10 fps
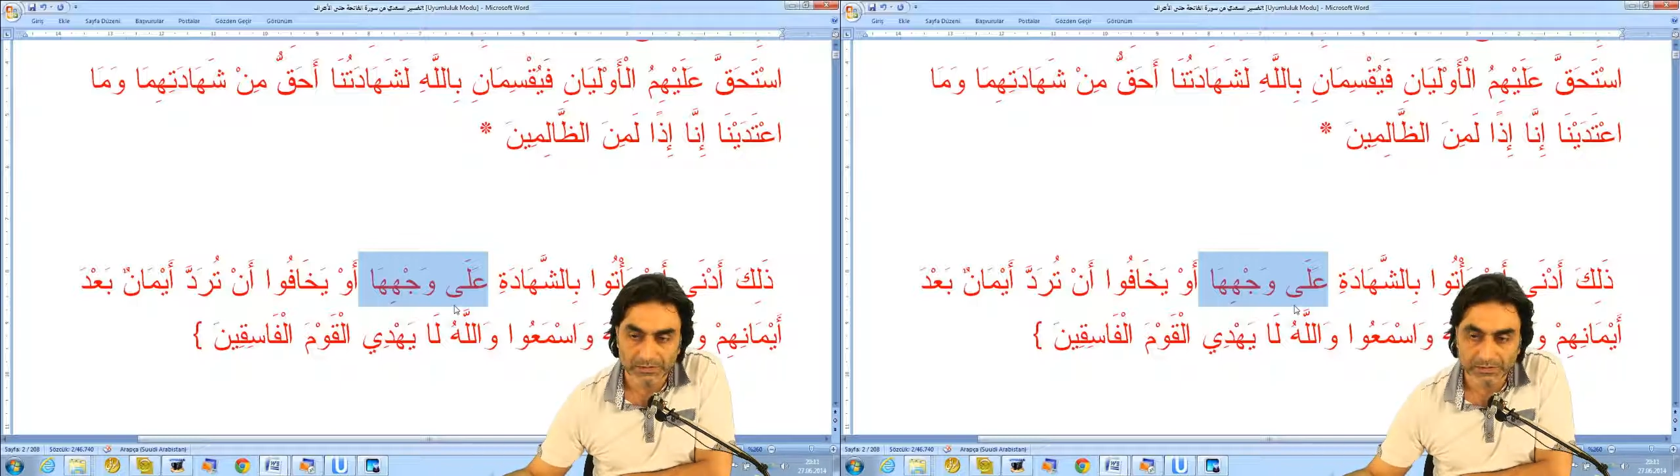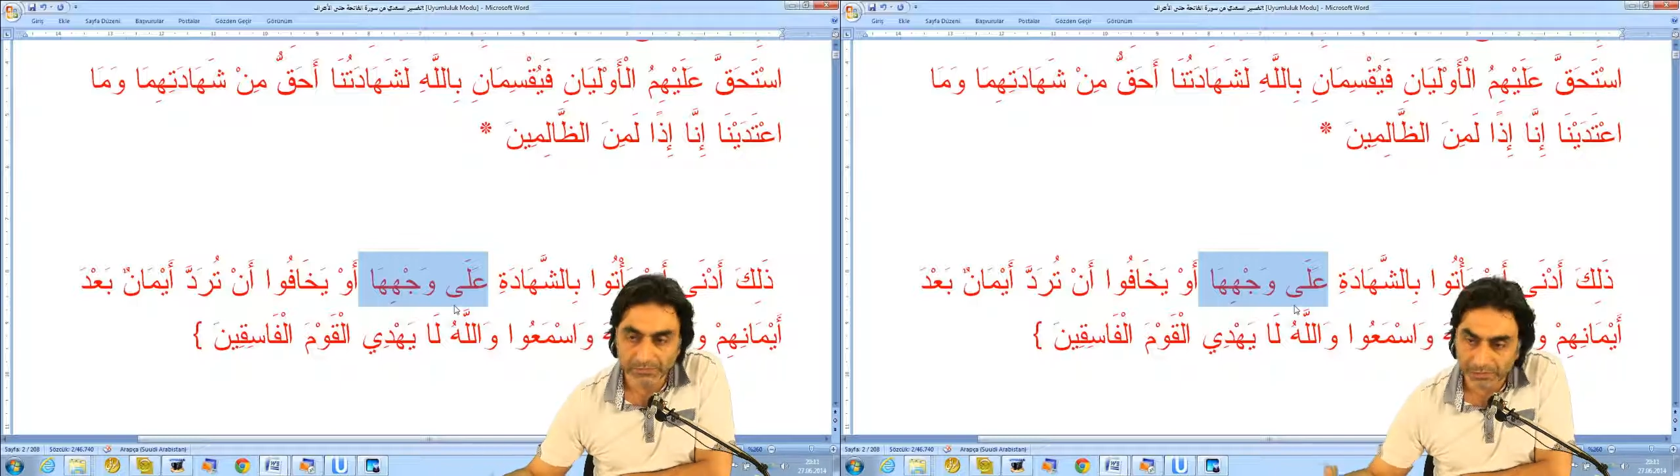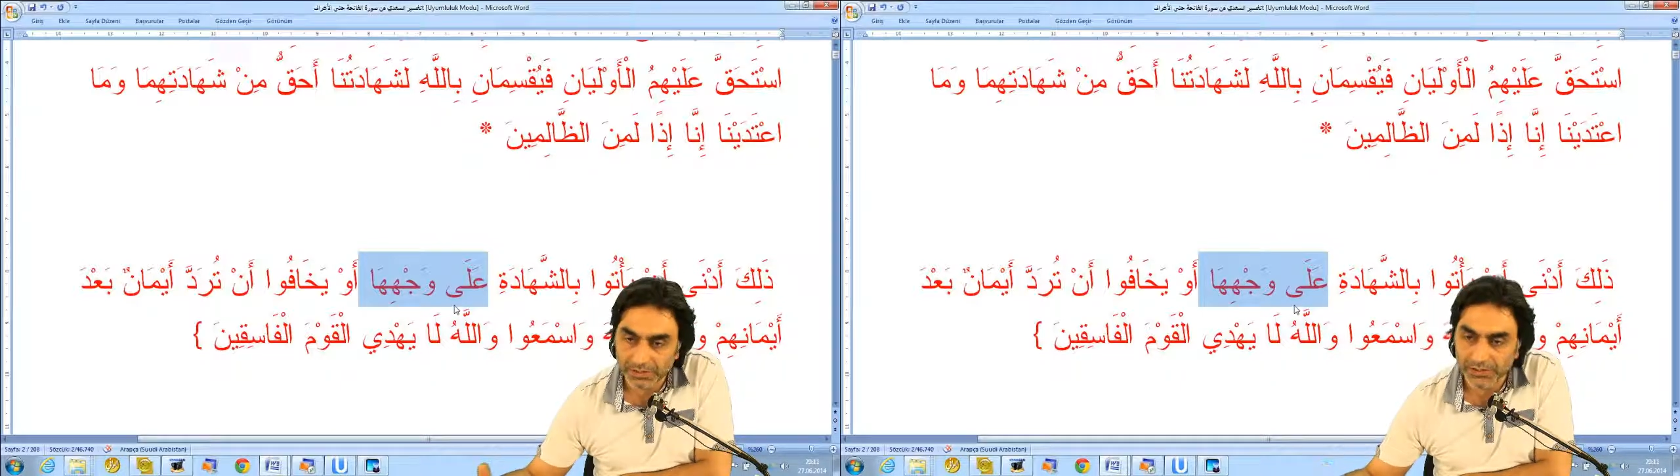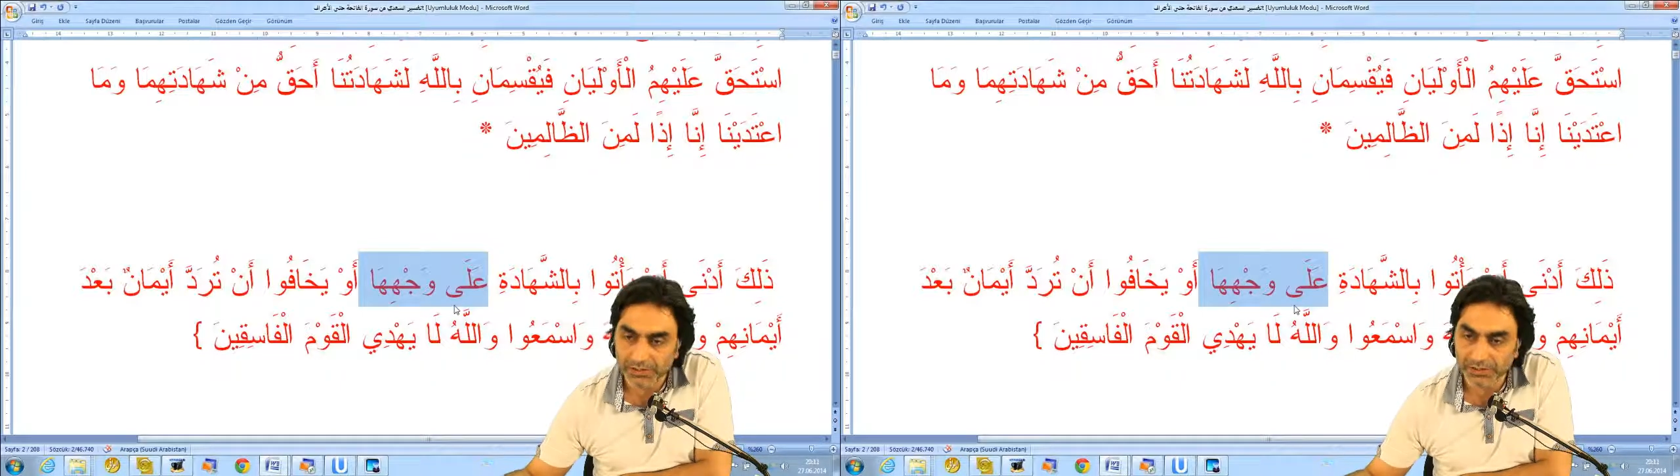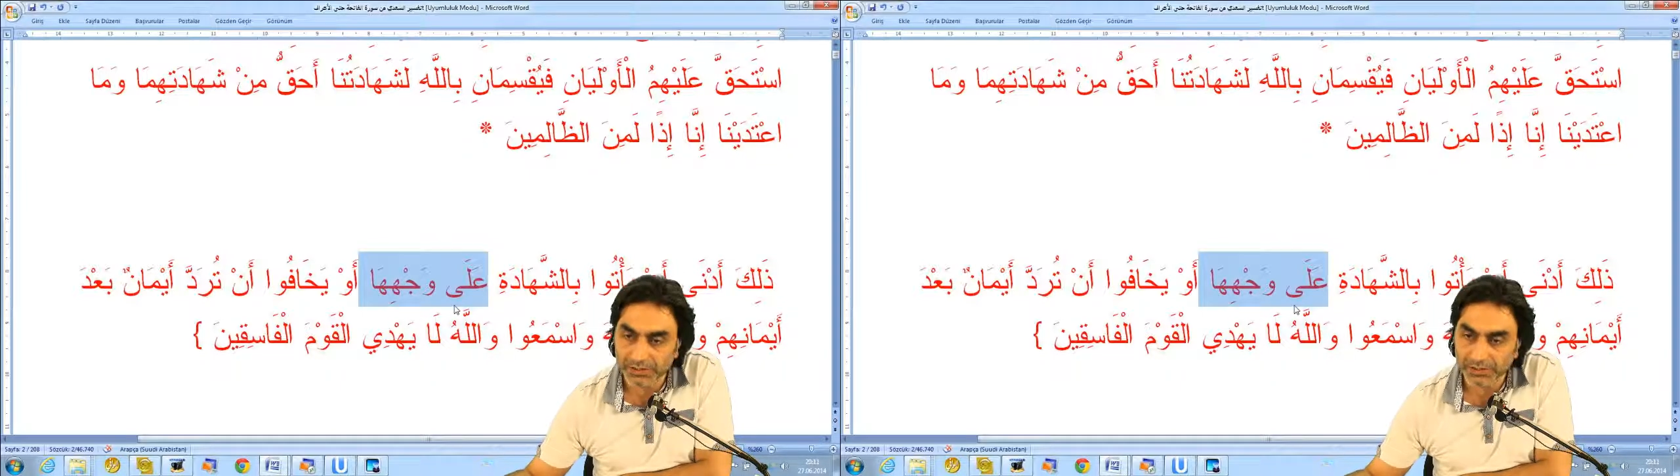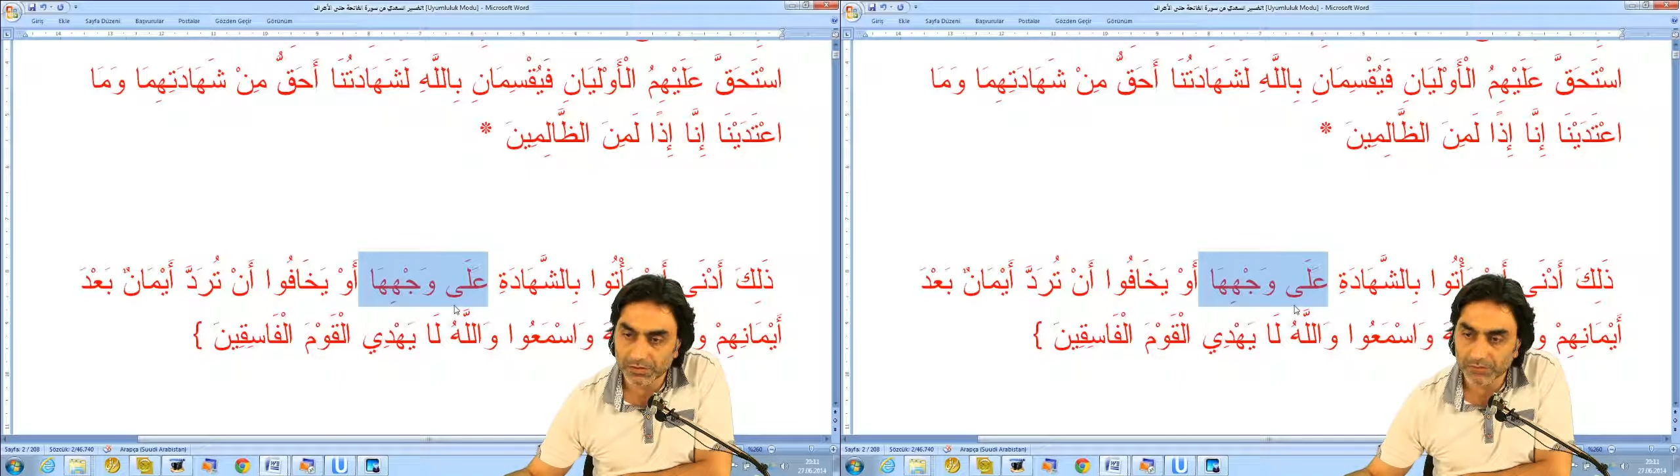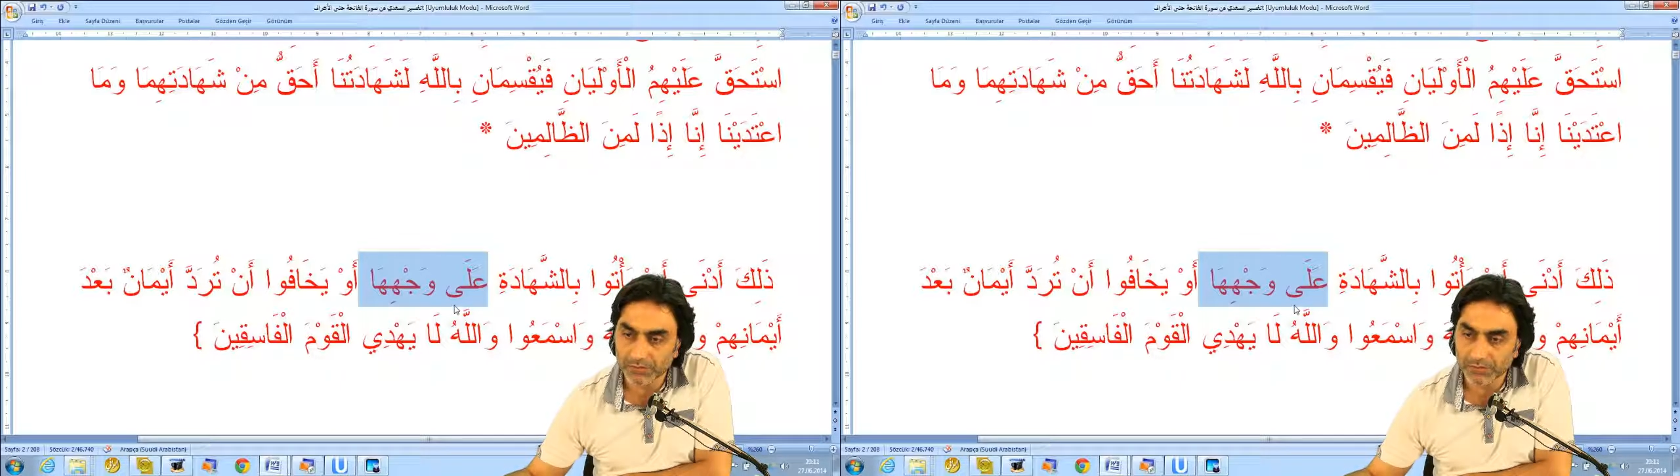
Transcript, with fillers: demek için